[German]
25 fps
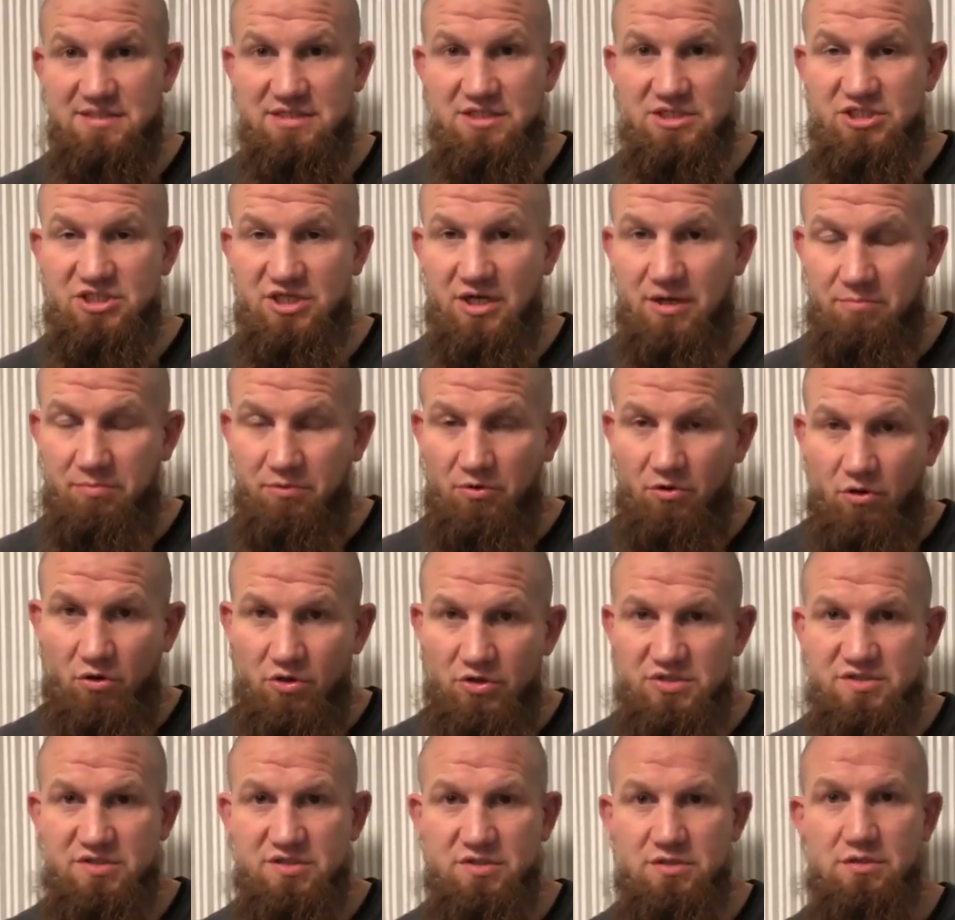ich habe
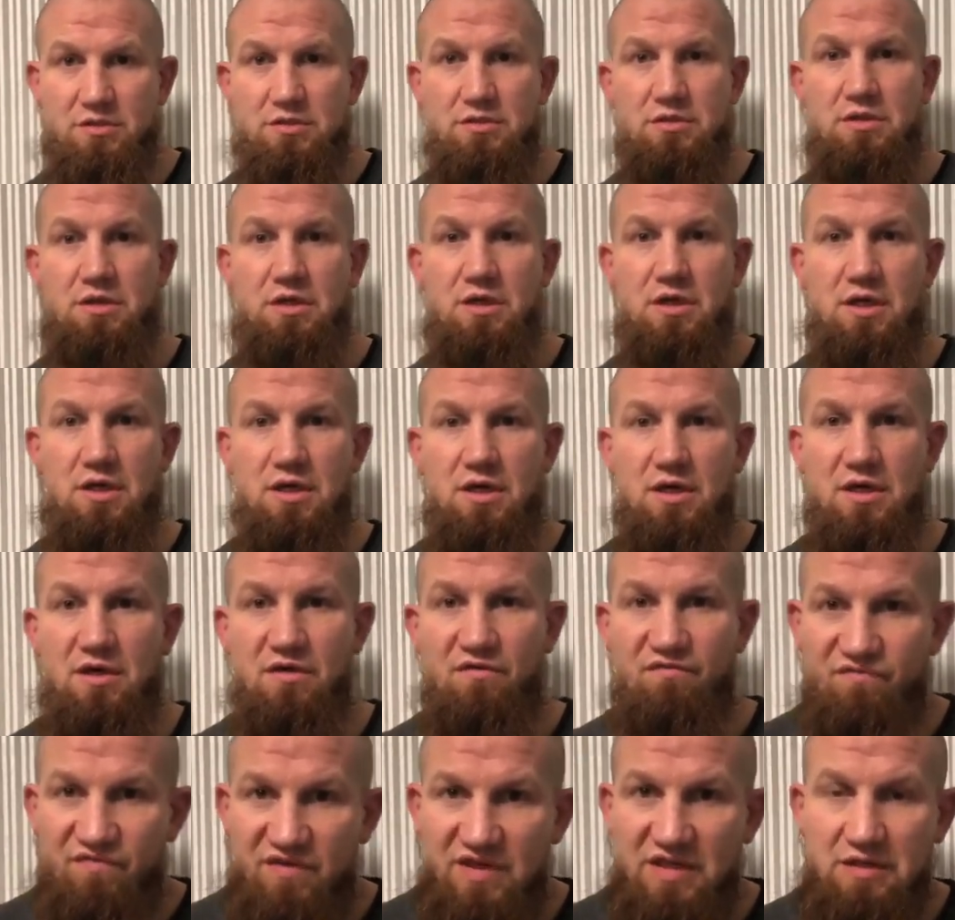heute
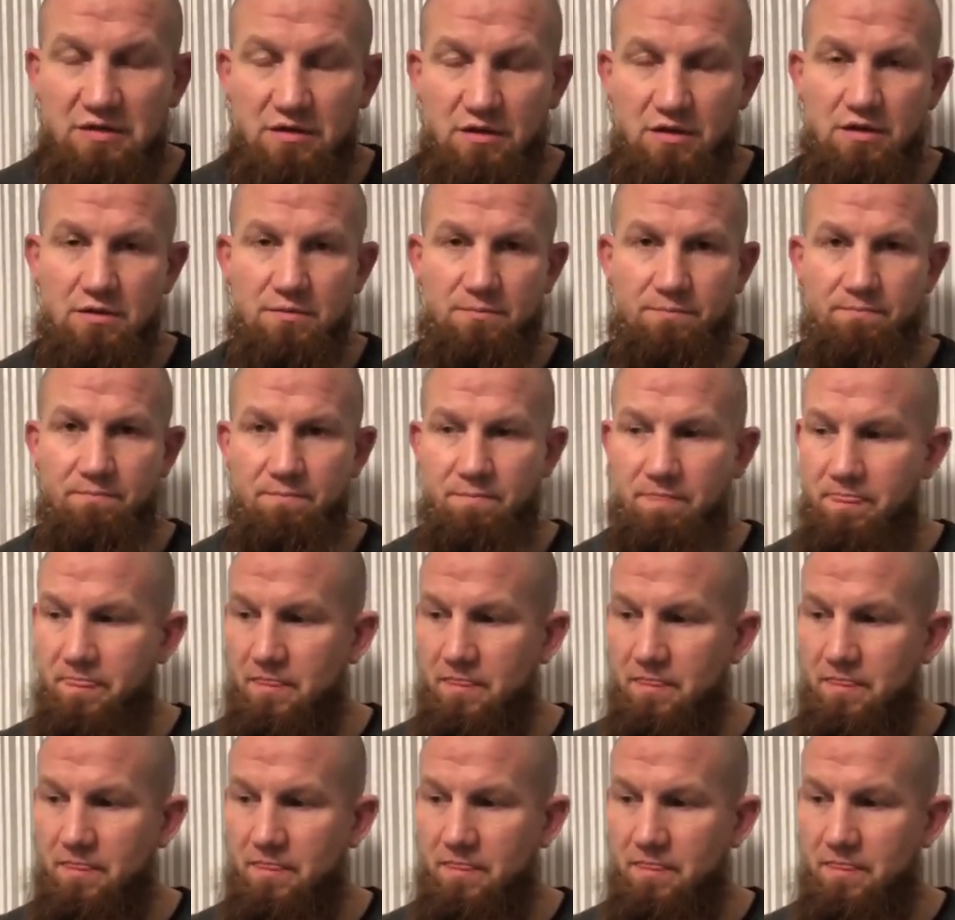wieder